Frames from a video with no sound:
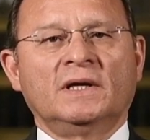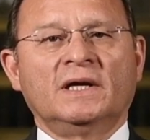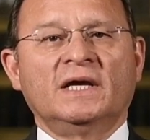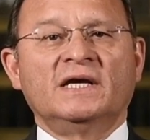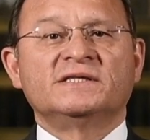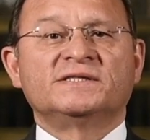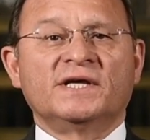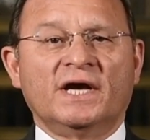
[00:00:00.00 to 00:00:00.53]

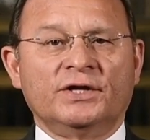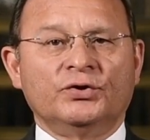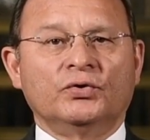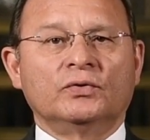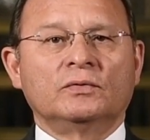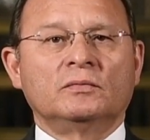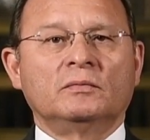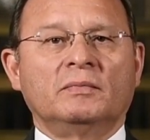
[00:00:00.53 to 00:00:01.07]
Este año,
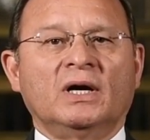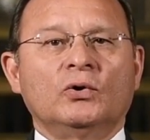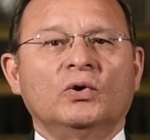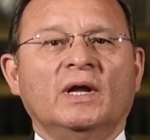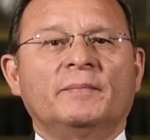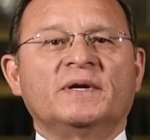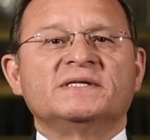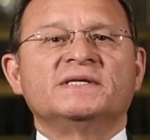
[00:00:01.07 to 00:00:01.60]
bajo
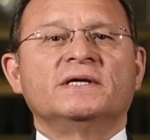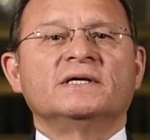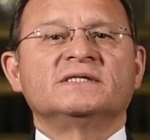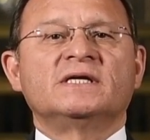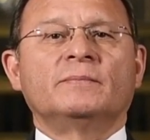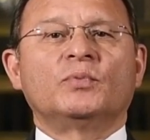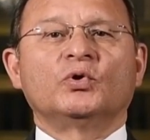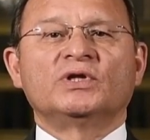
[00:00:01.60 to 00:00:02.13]
la
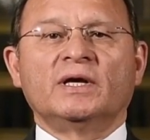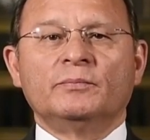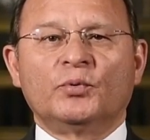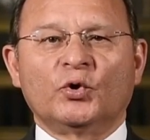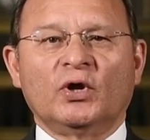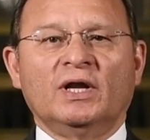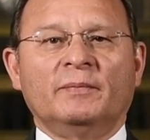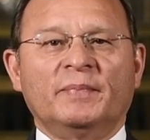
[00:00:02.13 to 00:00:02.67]
presidencia pro
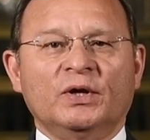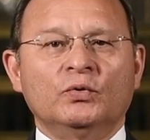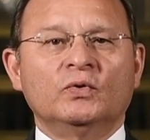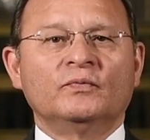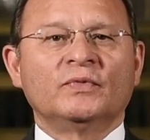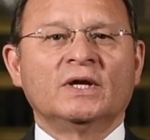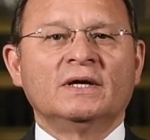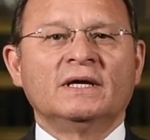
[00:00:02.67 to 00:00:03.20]
tempore del
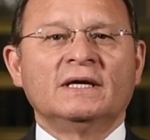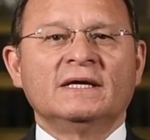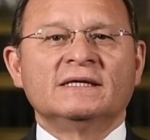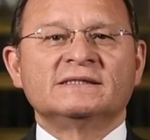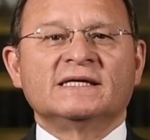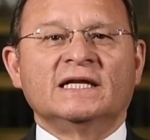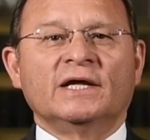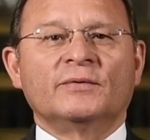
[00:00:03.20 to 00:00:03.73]
Perú,
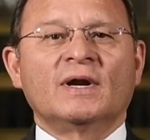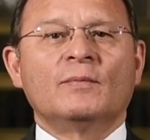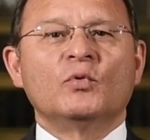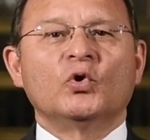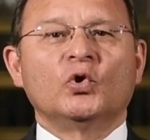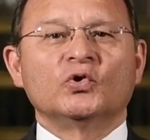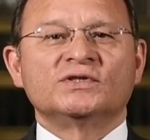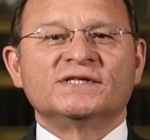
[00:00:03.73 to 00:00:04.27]

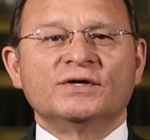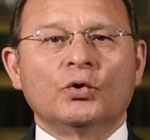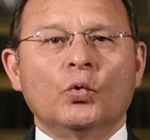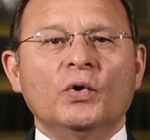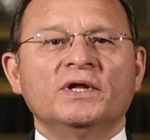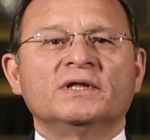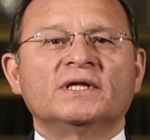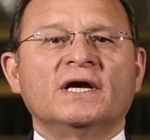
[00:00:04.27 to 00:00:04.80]
celebramos los
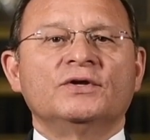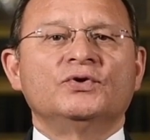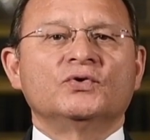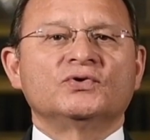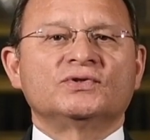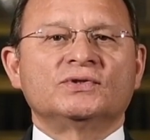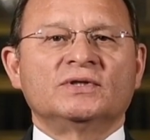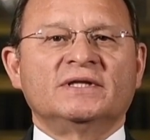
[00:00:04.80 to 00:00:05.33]
50
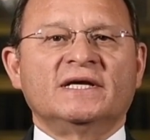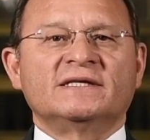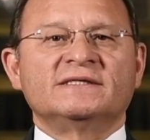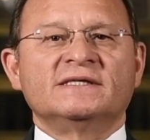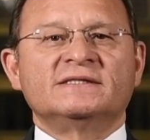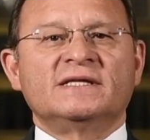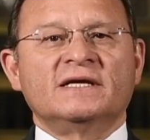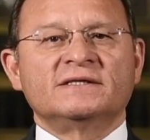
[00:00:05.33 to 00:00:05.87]
años de
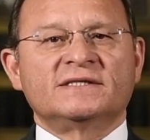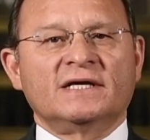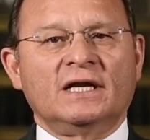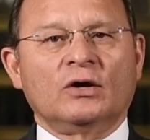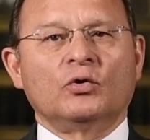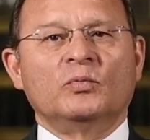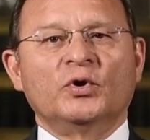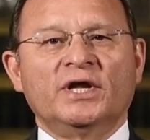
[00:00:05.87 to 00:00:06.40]
existencia de
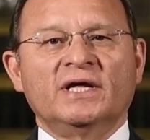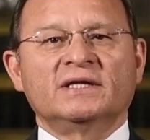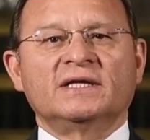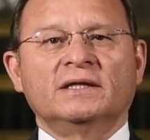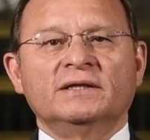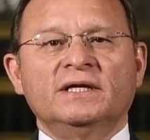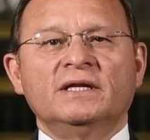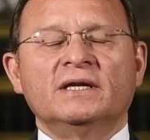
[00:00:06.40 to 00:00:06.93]
la comunidad
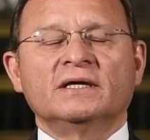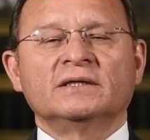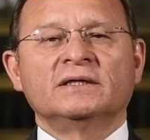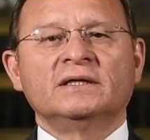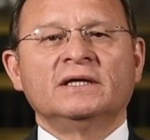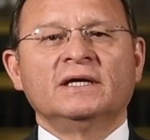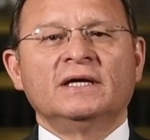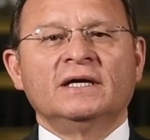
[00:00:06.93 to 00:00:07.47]
andina
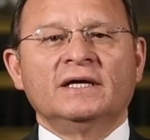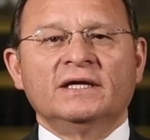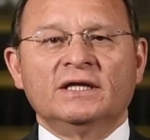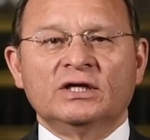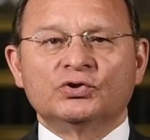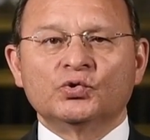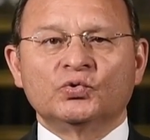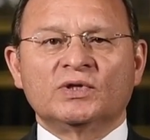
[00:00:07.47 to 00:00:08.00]
y
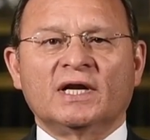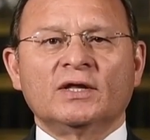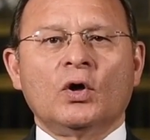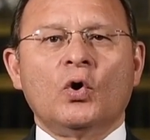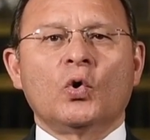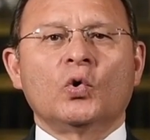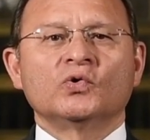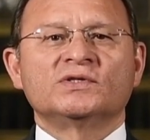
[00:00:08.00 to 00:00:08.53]
de su
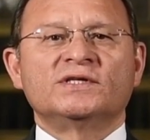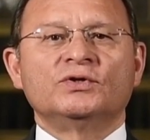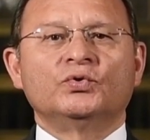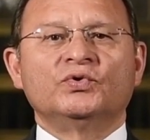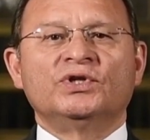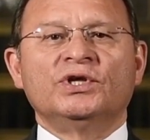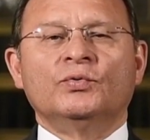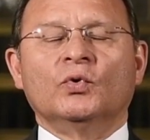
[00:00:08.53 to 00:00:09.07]
tratado
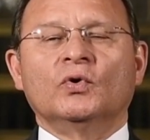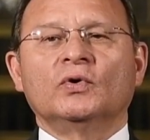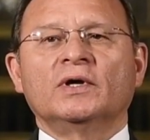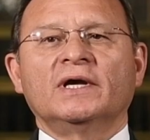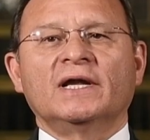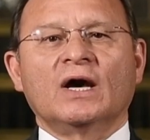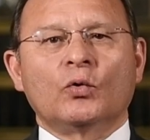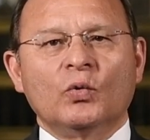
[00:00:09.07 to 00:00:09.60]
constitutivo,
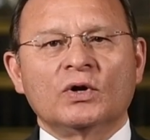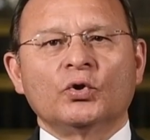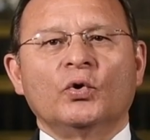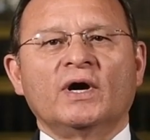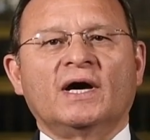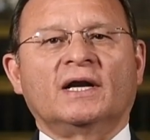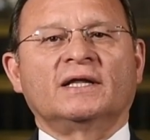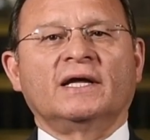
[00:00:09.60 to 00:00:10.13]
el Acuerdo
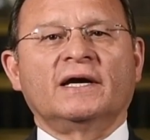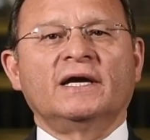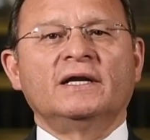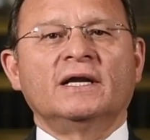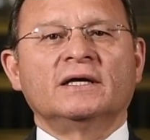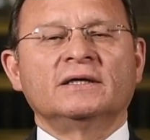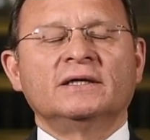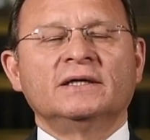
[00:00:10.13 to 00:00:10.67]
de
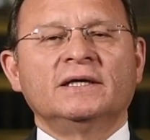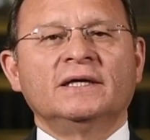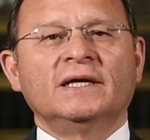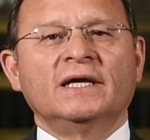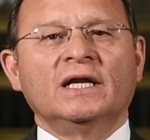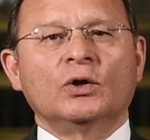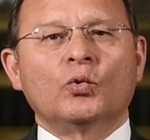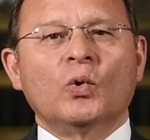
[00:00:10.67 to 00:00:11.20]
Cartagena,
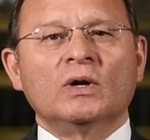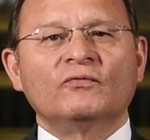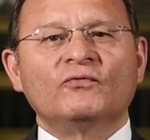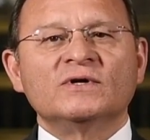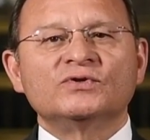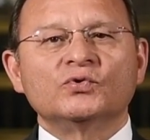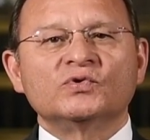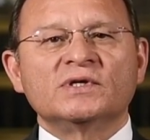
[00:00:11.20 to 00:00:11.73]
el cual
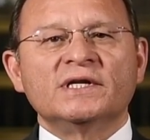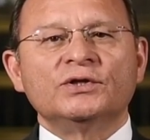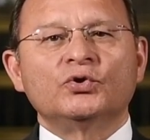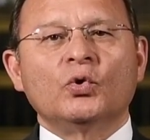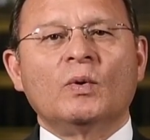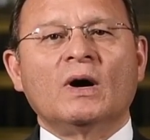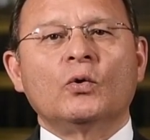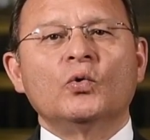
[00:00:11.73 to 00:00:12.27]
fue
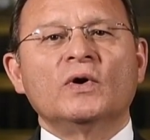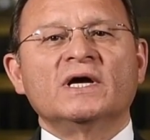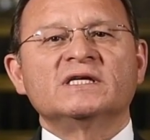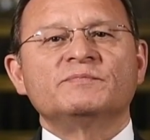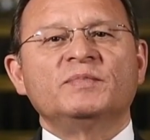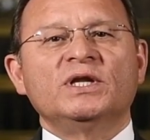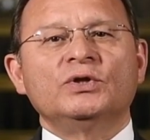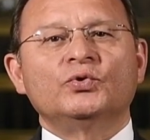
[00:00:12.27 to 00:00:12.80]
suscrito bajo un
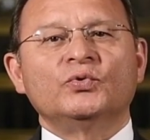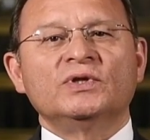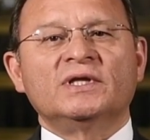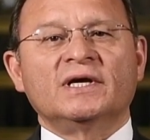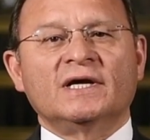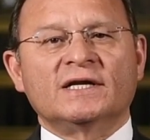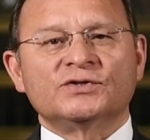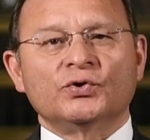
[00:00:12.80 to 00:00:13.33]
espíritu
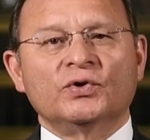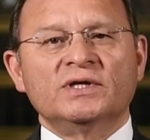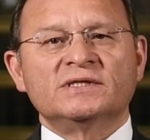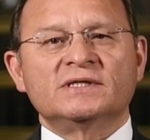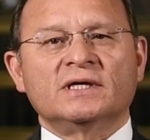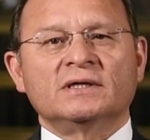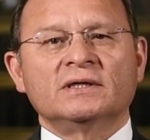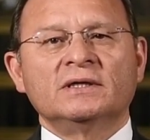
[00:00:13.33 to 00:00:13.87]

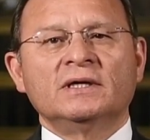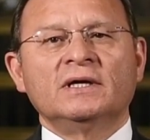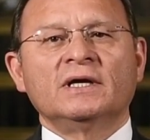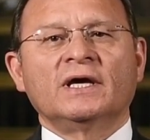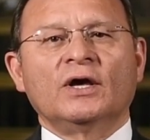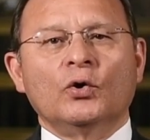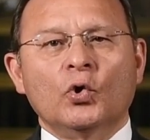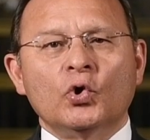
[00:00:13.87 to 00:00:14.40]
integracionista
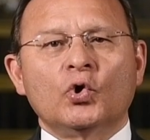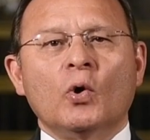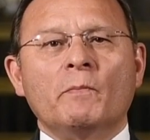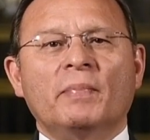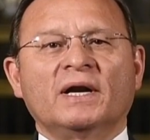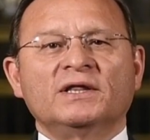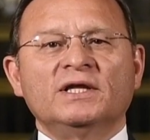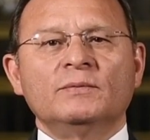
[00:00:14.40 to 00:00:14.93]
que hoy
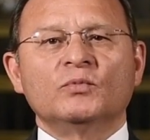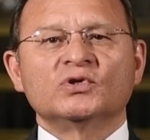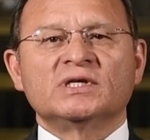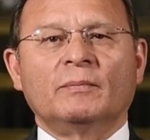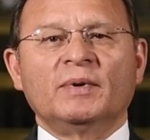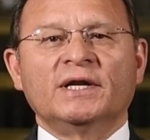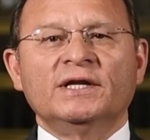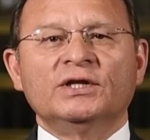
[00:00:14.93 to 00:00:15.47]
compartimos
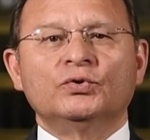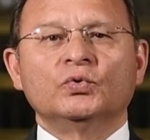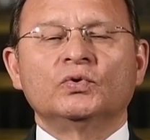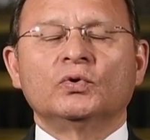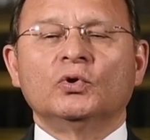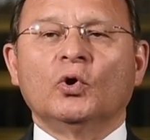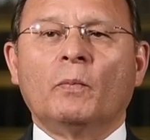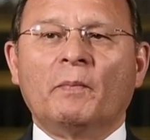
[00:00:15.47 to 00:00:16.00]
a
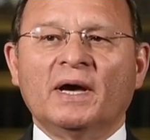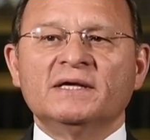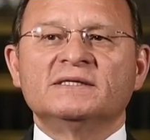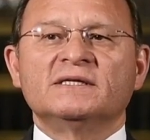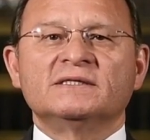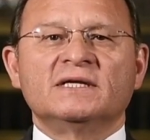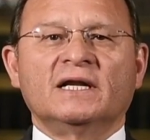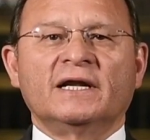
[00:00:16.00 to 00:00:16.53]
plenitud los
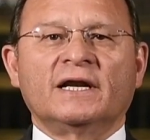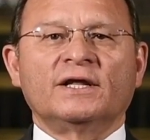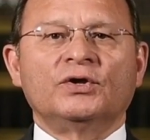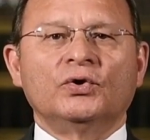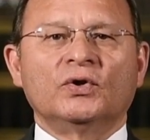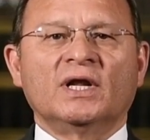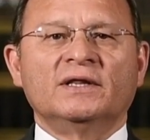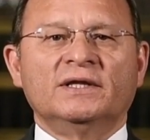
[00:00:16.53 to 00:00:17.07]
países de la
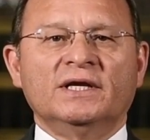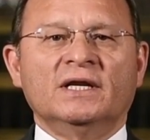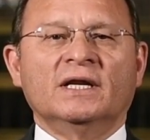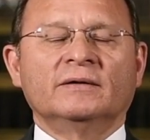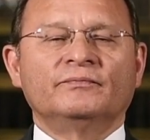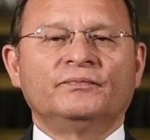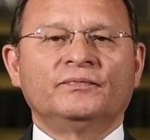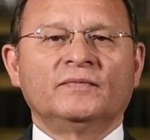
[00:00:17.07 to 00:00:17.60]
región andina.